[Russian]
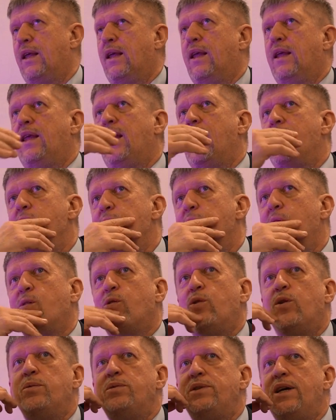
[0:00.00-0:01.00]
я не
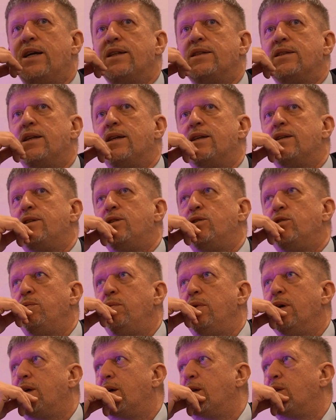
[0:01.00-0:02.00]
могу общаться с
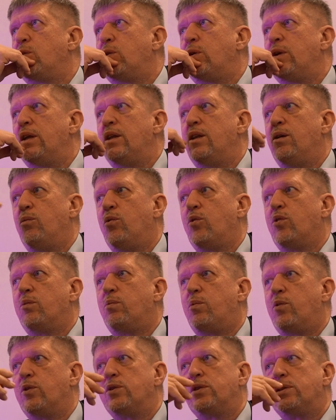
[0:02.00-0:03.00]
людьми, которые не
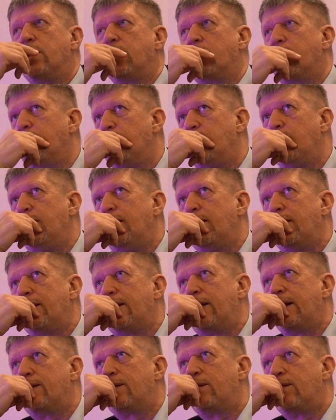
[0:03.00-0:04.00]
могут просто говорить,
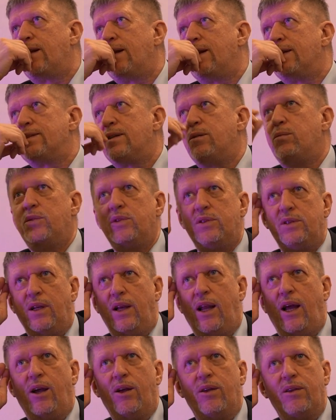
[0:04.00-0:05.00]
которые
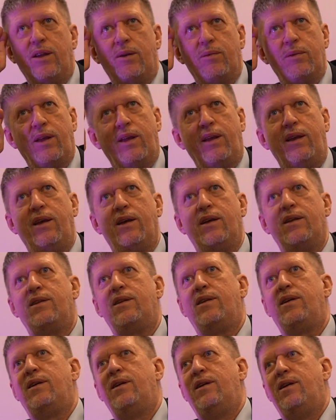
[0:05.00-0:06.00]
замышляют там
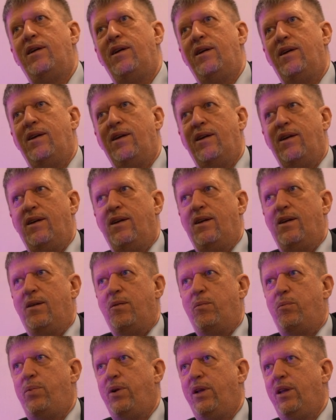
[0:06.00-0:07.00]
какие-то
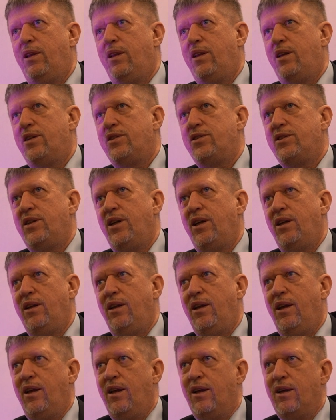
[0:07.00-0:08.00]

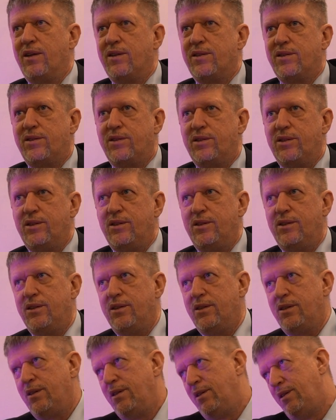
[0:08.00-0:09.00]
предложения с,
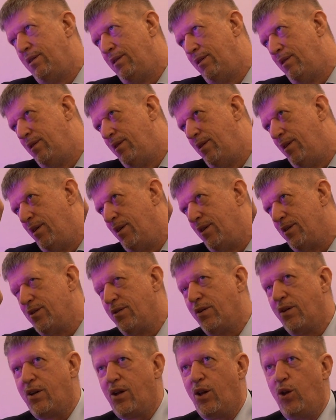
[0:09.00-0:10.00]
с
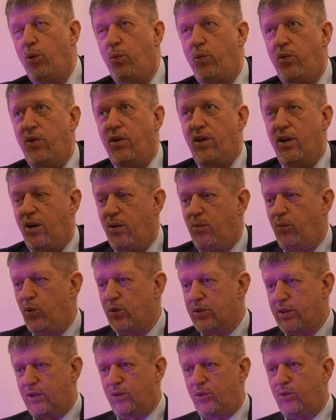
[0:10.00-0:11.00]
выколупыванием
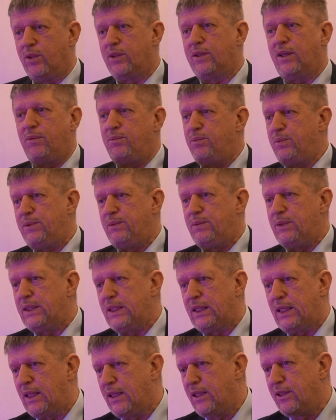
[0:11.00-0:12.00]
мозга. Ну, это
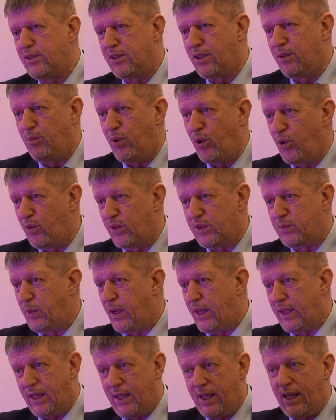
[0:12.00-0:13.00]
психологически мое
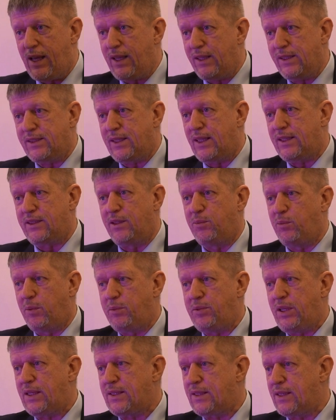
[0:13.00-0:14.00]
восприятие. Я не стал с ним
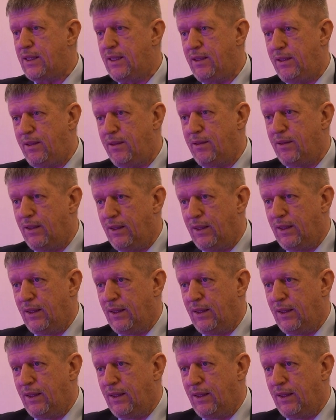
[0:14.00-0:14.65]
общаться и